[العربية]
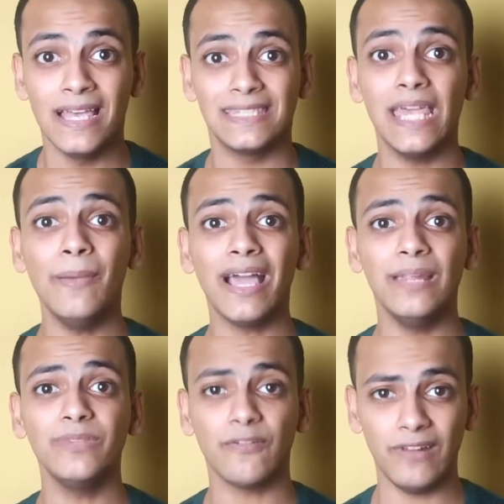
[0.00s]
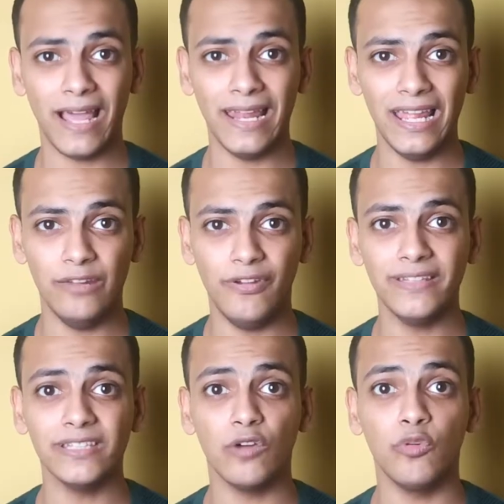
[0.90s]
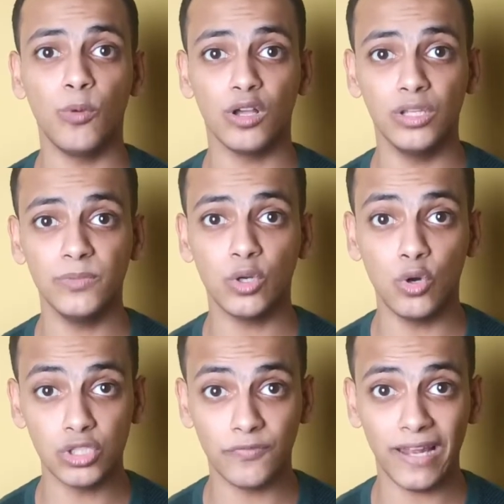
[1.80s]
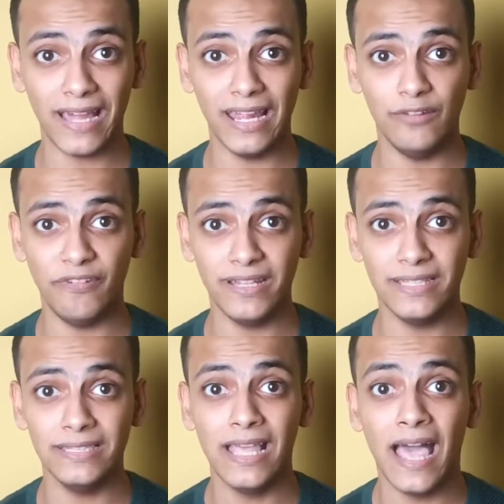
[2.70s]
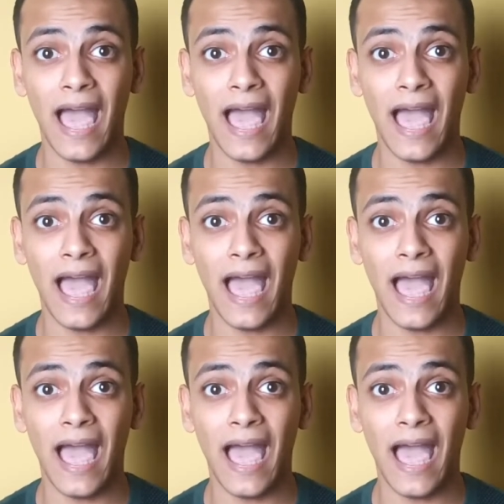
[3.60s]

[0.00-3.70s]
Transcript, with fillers: زي ما كلمتك في الحلقه اللي فاتت او في مقدمه الكورس في الحلقه اللي فاتت